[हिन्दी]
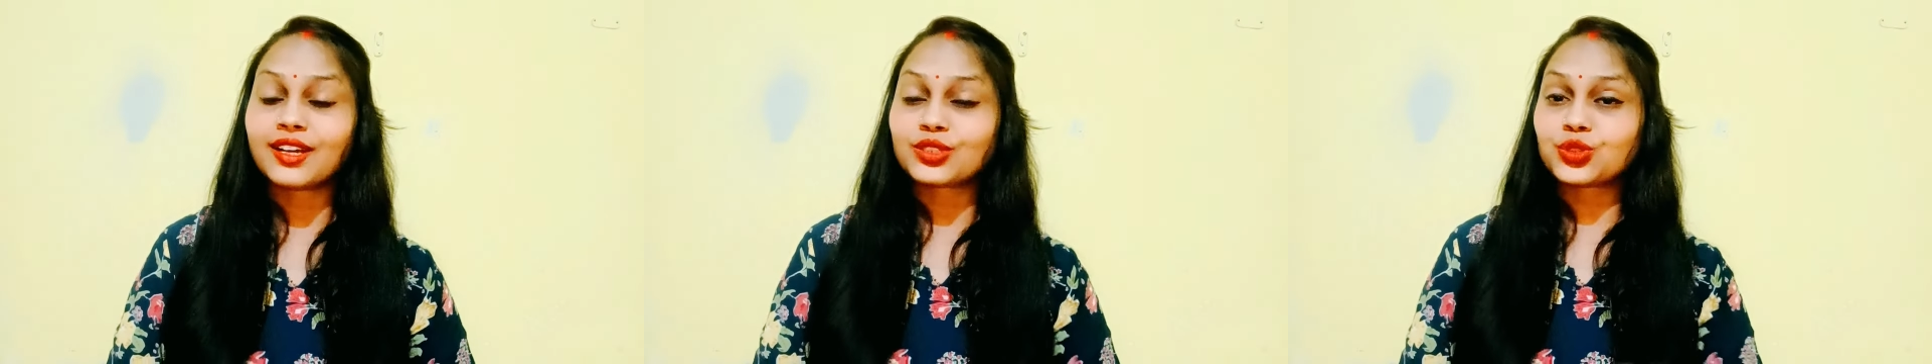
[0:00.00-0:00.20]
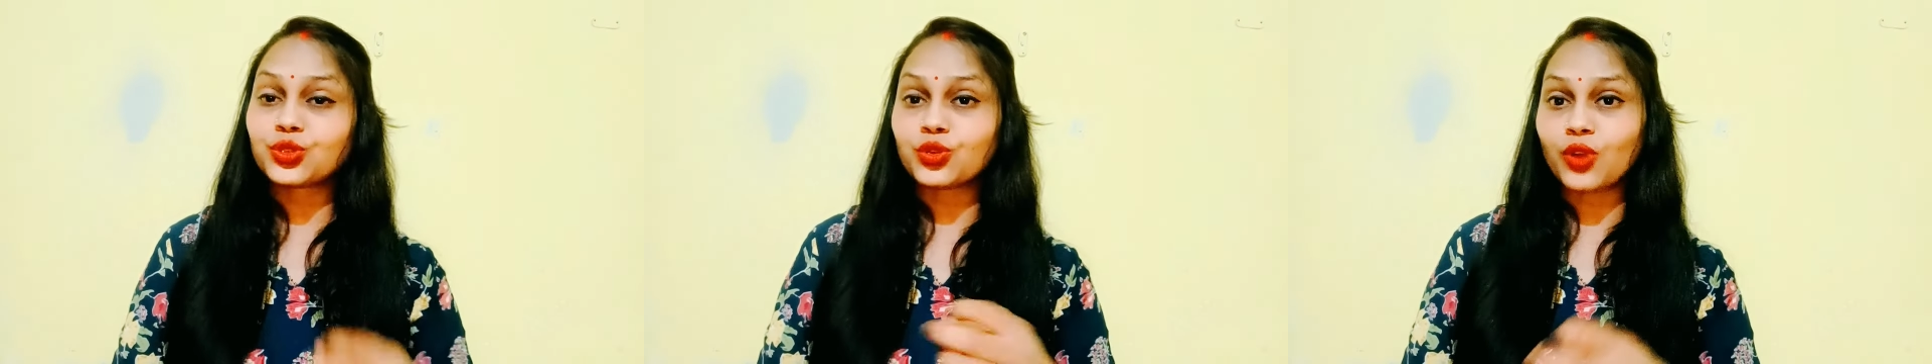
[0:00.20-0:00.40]

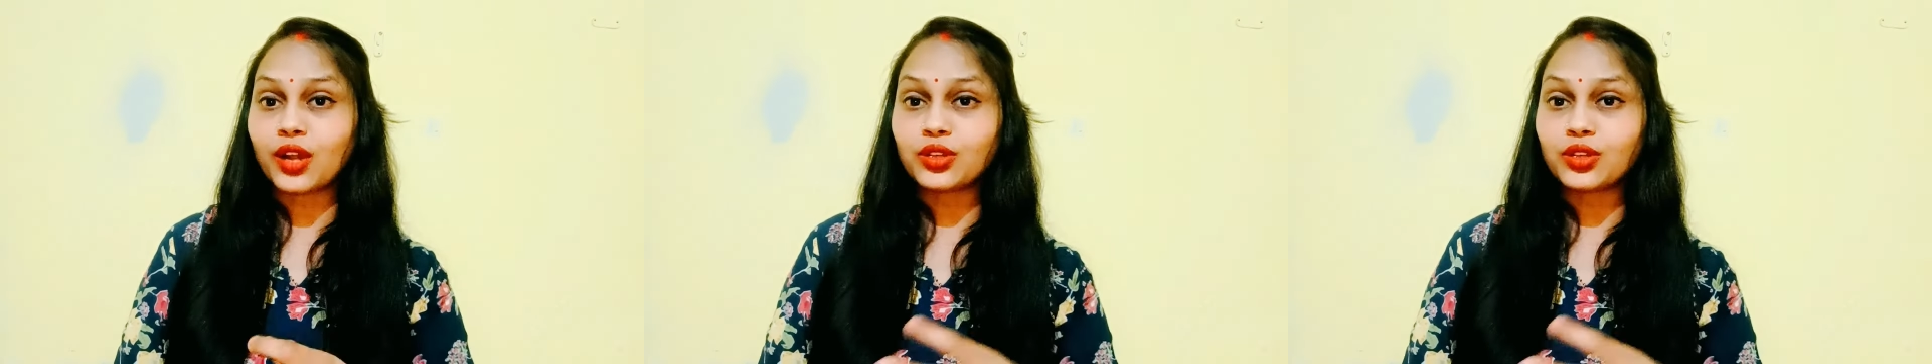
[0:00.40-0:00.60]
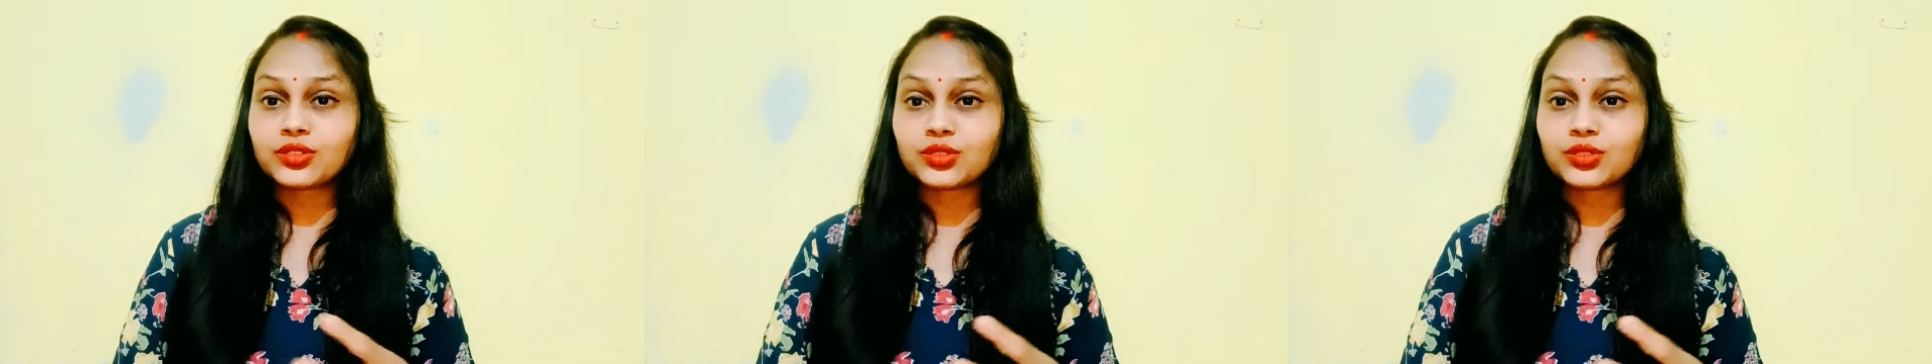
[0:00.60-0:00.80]

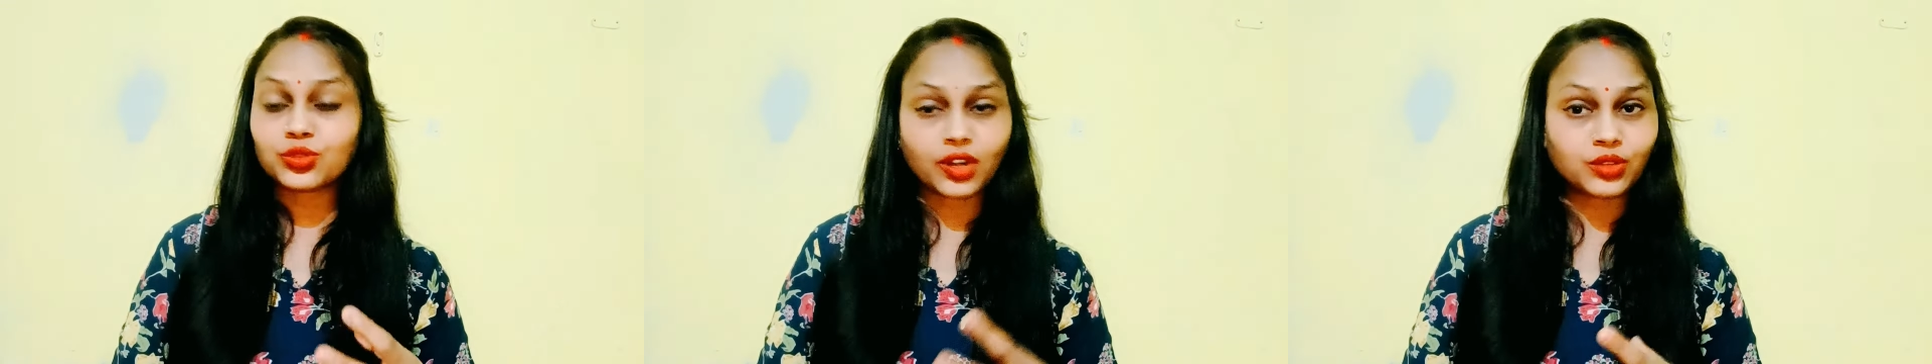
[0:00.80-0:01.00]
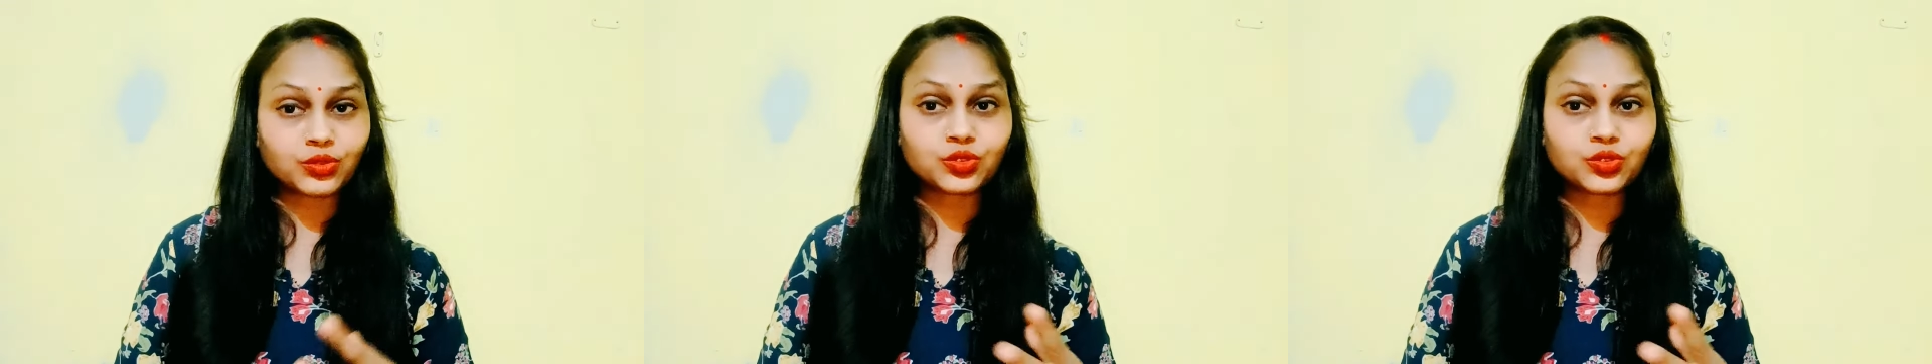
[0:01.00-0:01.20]
शुक्राणु
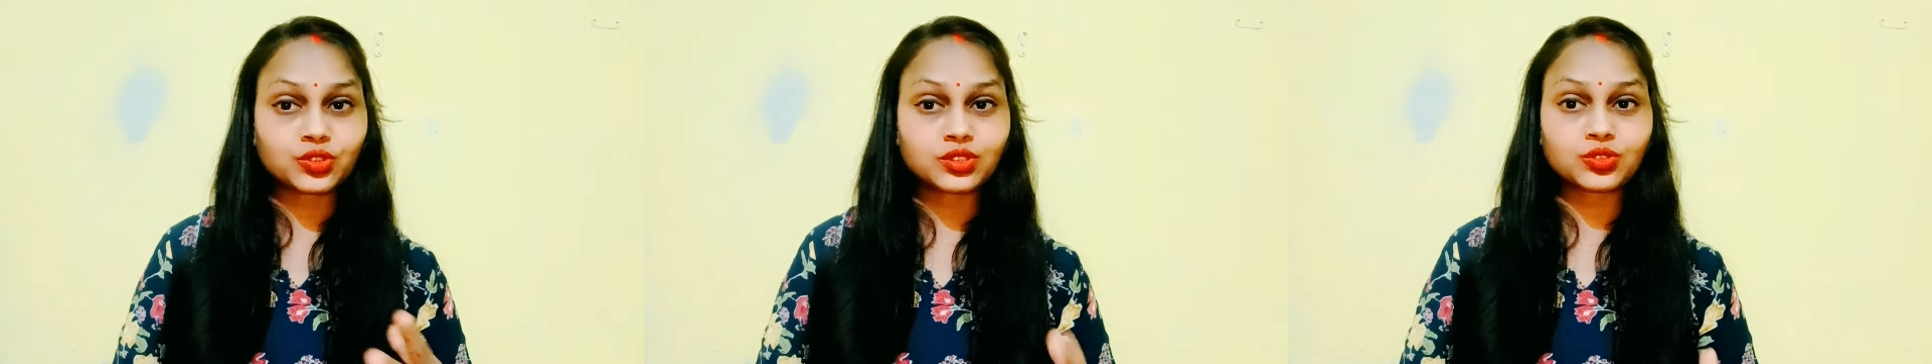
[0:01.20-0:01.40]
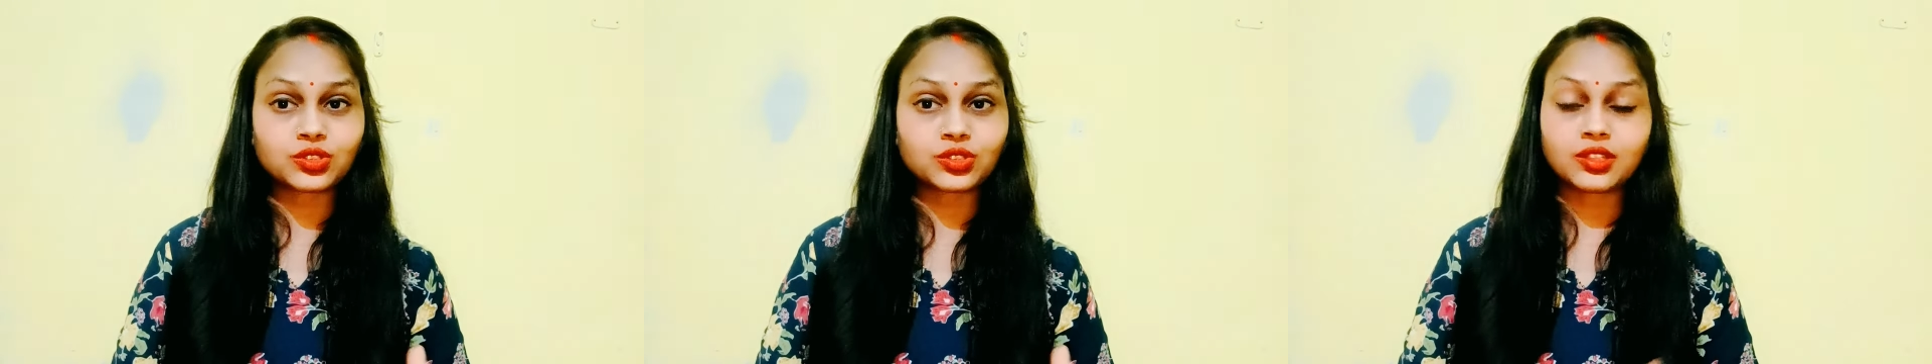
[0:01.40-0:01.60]
शुक्राणुओं की जो